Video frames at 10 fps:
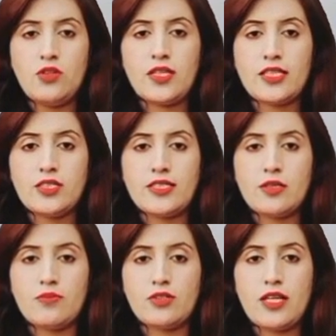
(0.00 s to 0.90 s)
खबरों और अच्छे
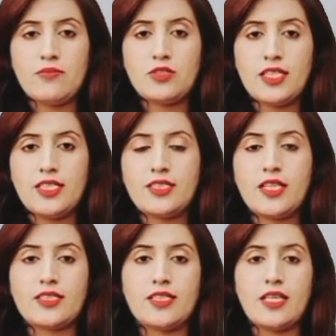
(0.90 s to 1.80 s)
अच्छे प्रोग्राम्स के लिए
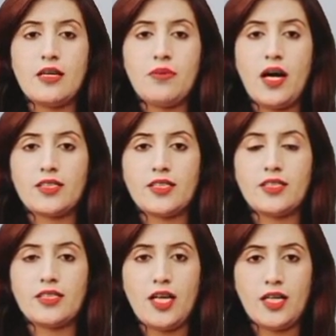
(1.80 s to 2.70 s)
देखते रहिए पाक
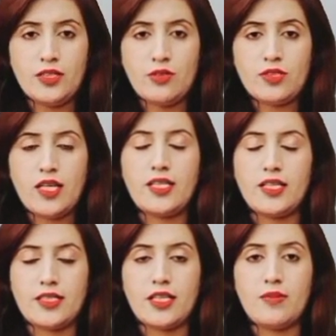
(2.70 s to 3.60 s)
99 न्यूज़
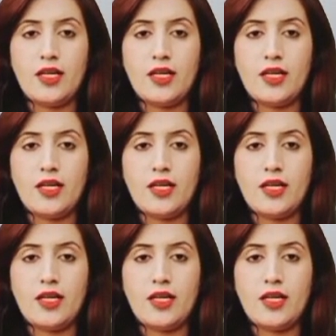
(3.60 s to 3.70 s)
अलाने